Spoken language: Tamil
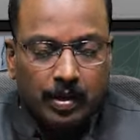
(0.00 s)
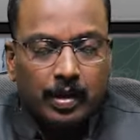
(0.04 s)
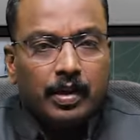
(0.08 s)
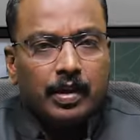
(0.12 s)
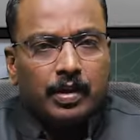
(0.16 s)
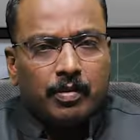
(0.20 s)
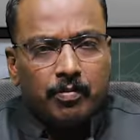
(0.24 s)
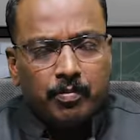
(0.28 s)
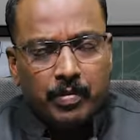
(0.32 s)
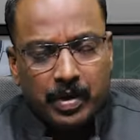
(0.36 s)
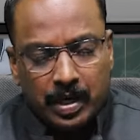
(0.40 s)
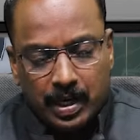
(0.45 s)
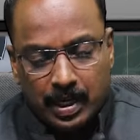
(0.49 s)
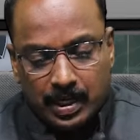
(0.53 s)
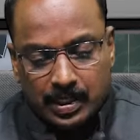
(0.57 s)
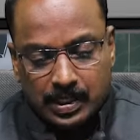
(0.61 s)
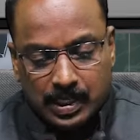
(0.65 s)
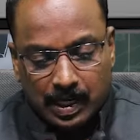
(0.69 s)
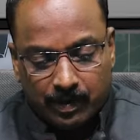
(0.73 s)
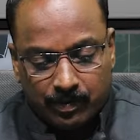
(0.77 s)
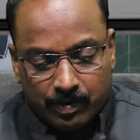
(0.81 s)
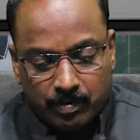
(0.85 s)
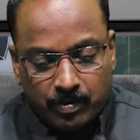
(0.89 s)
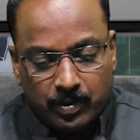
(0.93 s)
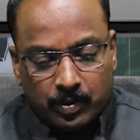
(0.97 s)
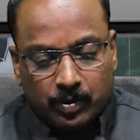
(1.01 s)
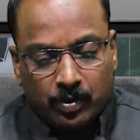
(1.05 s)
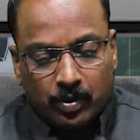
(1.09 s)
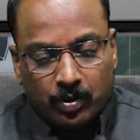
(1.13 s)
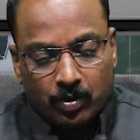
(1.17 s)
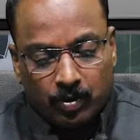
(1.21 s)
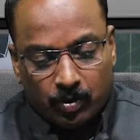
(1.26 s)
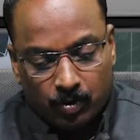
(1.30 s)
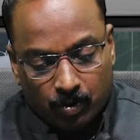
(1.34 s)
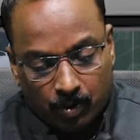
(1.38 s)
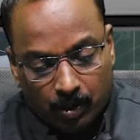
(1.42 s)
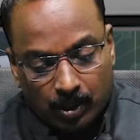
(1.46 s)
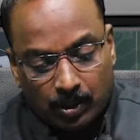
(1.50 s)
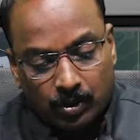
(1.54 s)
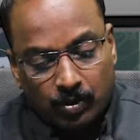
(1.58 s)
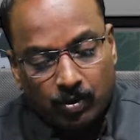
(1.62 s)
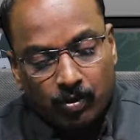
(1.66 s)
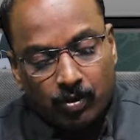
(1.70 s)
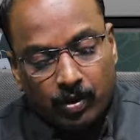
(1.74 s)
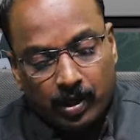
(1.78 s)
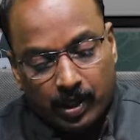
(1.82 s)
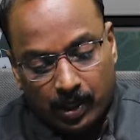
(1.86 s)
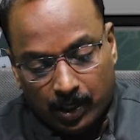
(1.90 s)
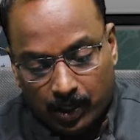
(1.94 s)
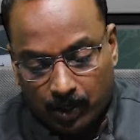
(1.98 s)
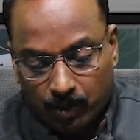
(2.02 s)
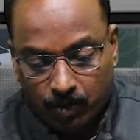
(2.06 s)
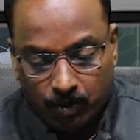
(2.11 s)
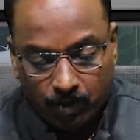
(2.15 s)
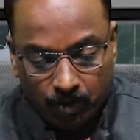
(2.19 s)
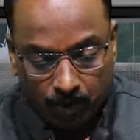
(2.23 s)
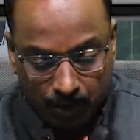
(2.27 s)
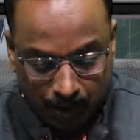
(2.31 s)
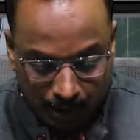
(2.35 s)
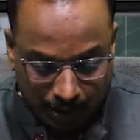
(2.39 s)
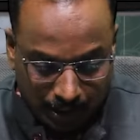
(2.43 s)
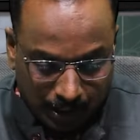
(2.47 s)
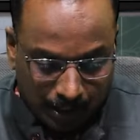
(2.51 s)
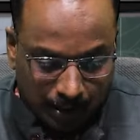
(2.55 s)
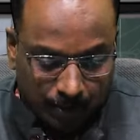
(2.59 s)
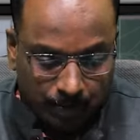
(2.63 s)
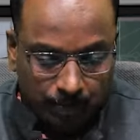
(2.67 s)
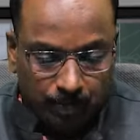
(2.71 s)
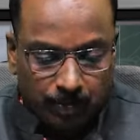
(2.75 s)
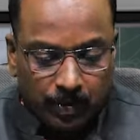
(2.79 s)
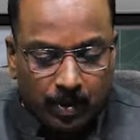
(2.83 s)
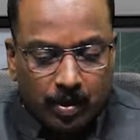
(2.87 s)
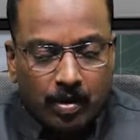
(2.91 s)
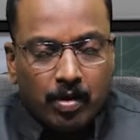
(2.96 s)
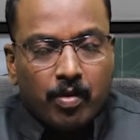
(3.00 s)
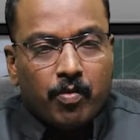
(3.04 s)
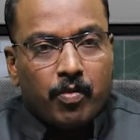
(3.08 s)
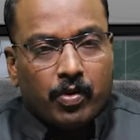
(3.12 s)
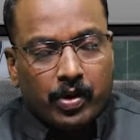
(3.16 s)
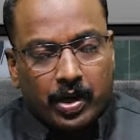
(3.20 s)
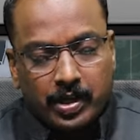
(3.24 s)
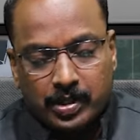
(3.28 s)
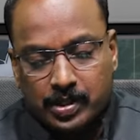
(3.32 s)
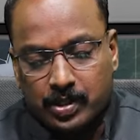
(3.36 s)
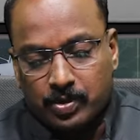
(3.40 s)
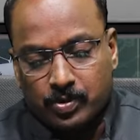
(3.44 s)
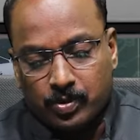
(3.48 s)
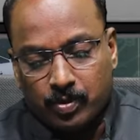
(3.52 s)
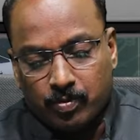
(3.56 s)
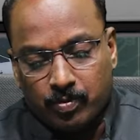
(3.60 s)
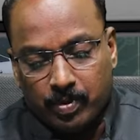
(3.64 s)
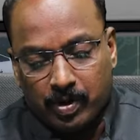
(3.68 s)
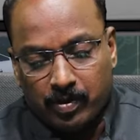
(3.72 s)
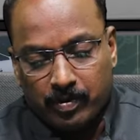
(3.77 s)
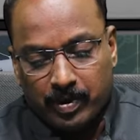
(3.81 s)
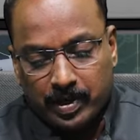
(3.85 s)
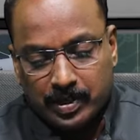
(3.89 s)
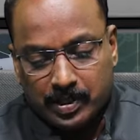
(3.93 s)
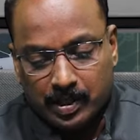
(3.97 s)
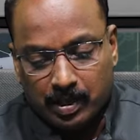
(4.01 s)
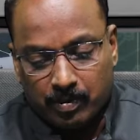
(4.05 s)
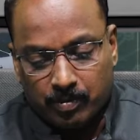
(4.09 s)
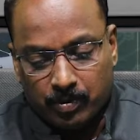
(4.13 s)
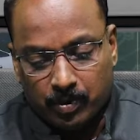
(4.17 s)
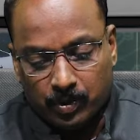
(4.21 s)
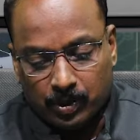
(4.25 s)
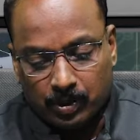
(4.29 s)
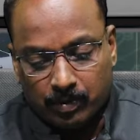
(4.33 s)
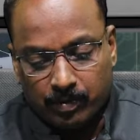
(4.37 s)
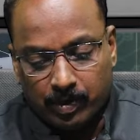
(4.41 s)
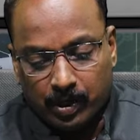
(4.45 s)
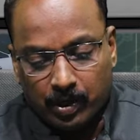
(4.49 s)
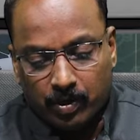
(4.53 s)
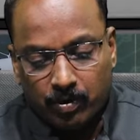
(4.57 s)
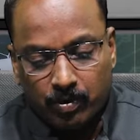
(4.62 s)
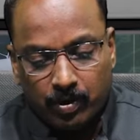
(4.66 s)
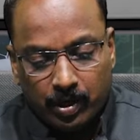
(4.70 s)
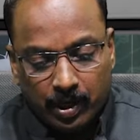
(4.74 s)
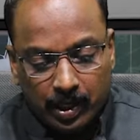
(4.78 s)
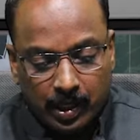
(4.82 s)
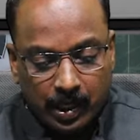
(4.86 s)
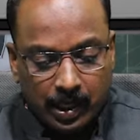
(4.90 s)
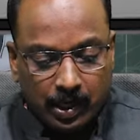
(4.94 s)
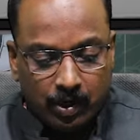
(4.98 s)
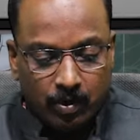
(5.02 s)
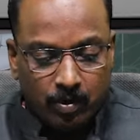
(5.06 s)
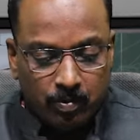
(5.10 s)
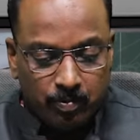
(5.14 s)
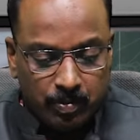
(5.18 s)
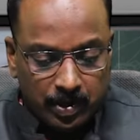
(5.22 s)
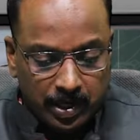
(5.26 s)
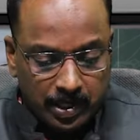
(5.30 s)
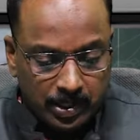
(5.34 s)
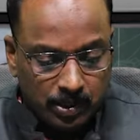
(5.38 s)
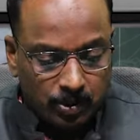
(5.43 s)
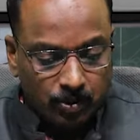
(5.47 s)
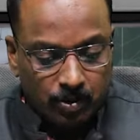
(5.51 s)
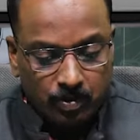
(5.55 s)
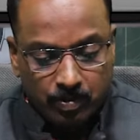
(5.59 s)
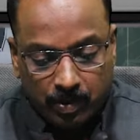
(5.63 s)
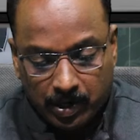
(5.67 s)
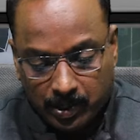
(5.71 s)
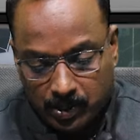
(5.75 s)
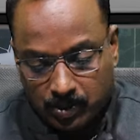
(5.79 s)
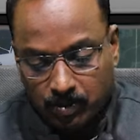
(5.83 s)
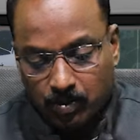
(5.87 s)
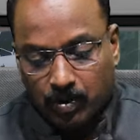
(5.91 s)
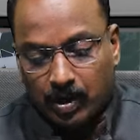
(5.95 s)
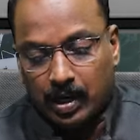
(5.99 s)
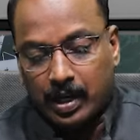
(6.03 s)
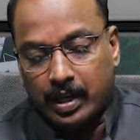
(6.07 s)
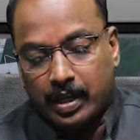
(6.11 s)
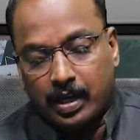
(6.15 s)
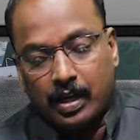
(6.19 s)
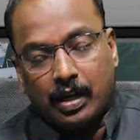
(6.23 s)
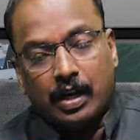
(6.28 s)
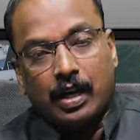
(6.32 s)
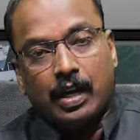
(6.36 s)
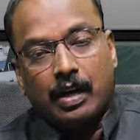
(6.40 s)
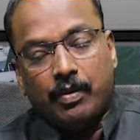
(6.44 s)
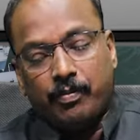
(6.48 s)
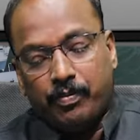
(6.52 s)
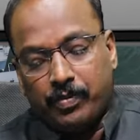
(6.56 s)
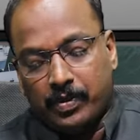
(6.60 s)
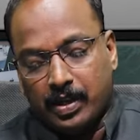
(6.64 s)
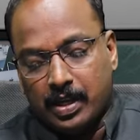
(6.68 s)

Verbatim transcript: பில்லிங் ஸ்டாஃபை பொறுத்த வரைக்கும் டுவெல்த்தோ டிகிரியோ இருக்கலாம் ப்ரொடக்ஷன் சூப்பர்வைசரை பொறுத்த வரைக்கும் டிகிரியோ பிஜியோ படித்தவங்களாக இருக்கலாம்